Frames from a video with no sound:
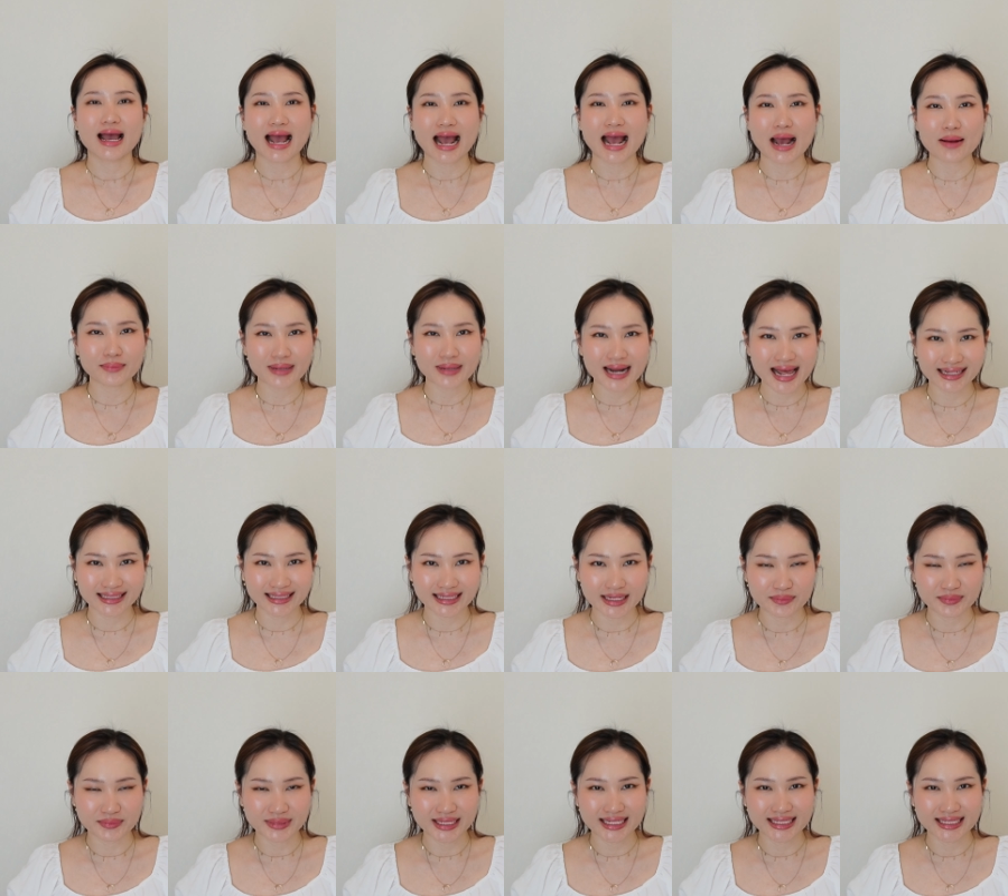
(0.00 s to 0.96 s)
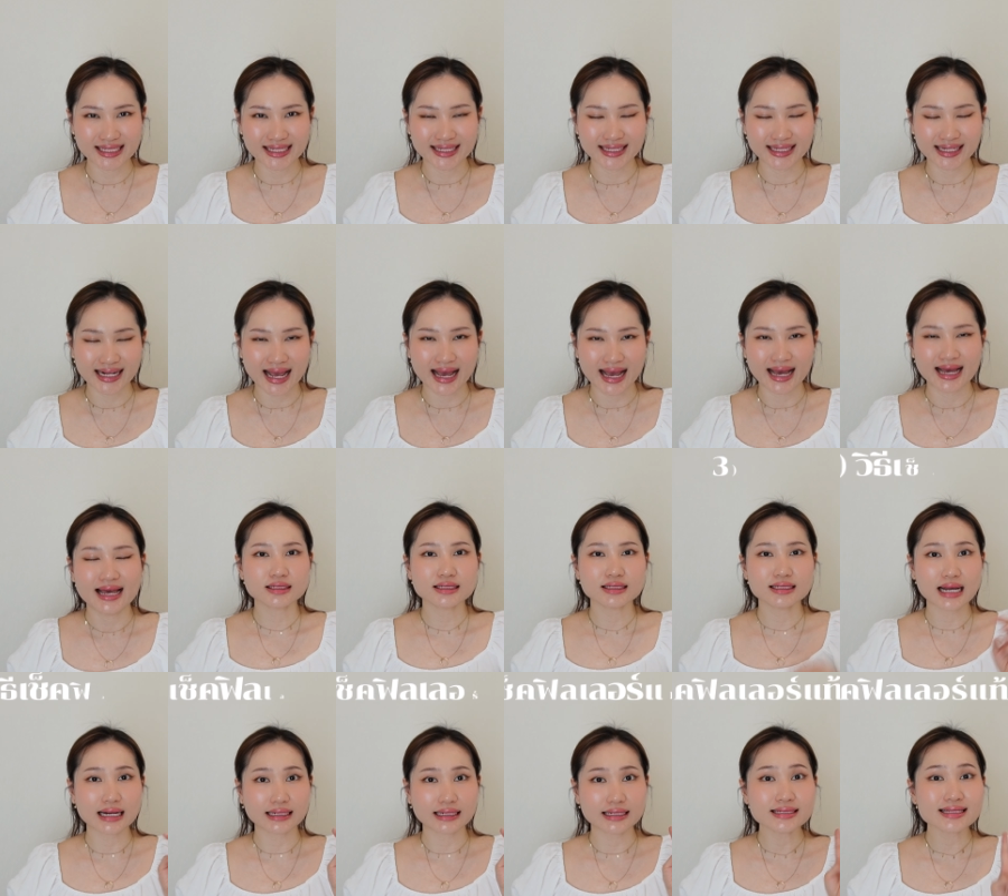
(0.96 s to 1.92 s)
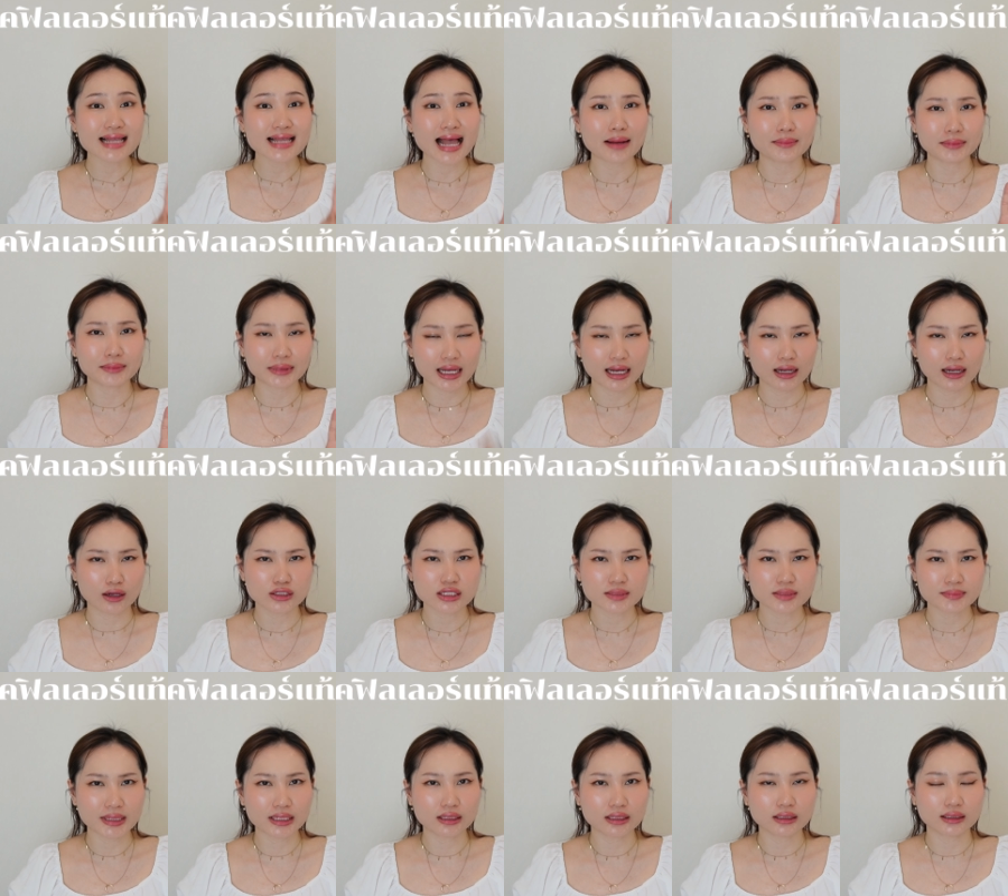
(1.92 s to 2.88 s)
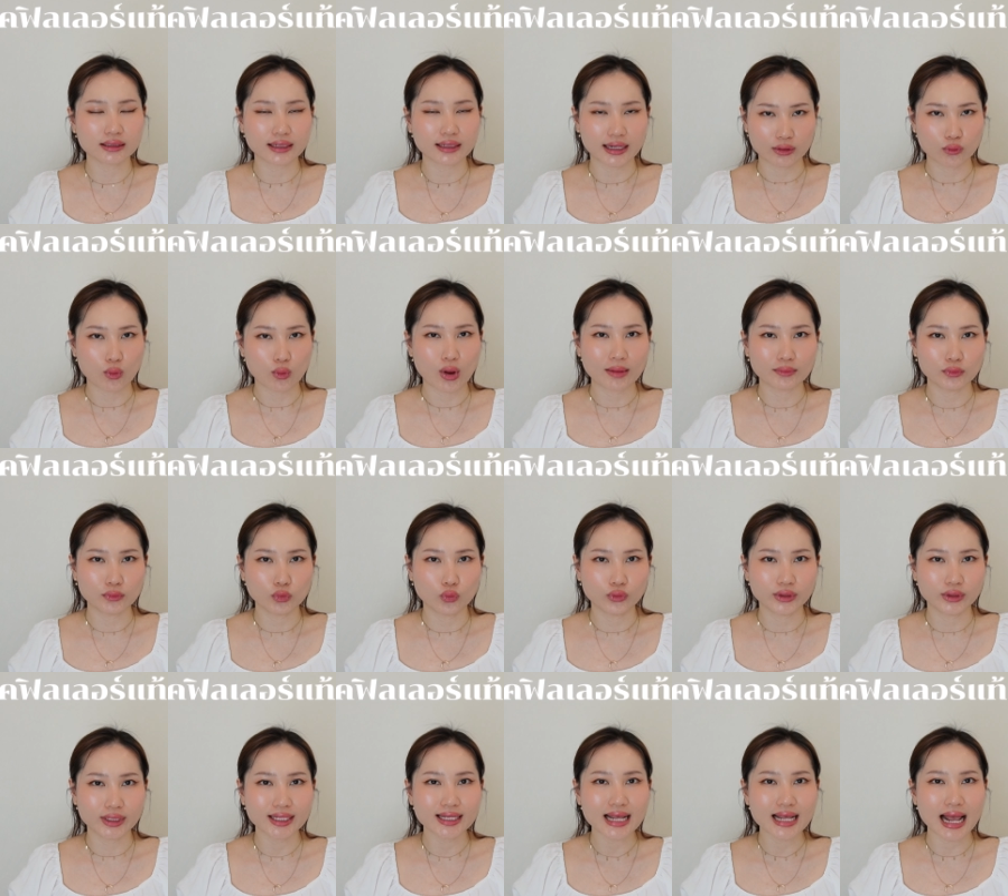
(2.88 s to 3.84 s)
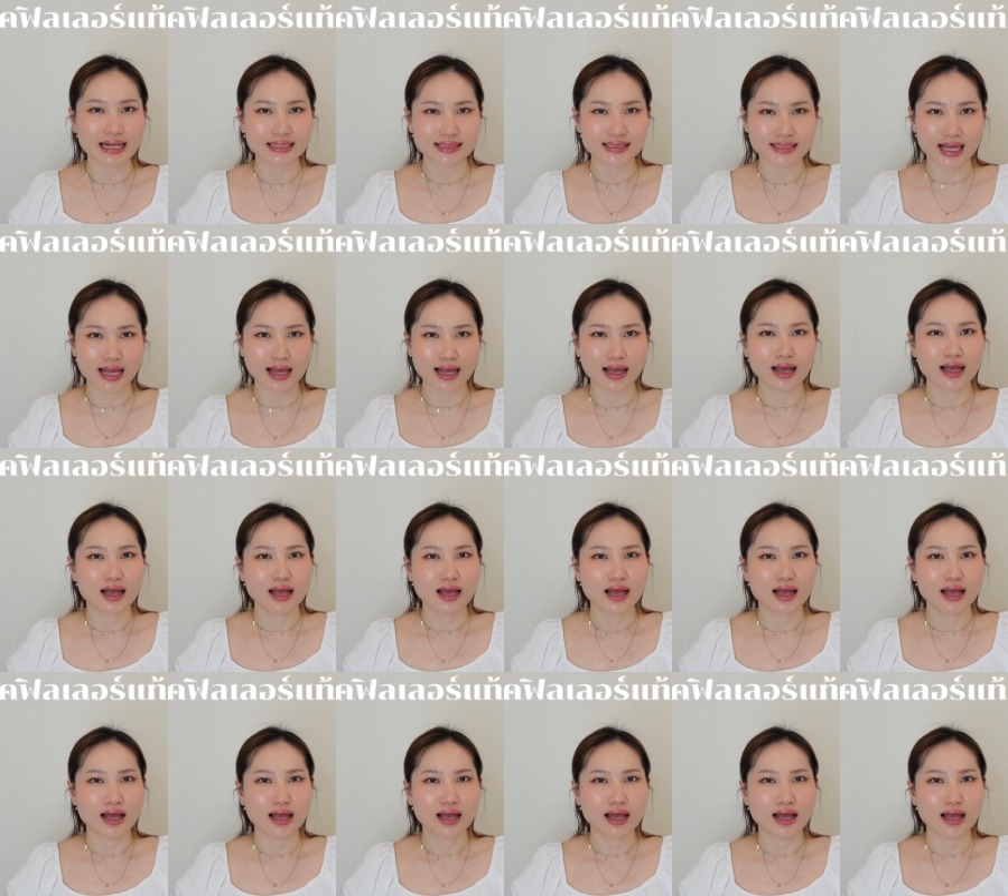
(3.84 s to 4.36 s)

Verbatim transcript: ห้ามพลาดคลิปนี้เลยนะคะอย่างที่สามนะคะก็จะเป็นเกร็ดความรู้ที่อยากจะ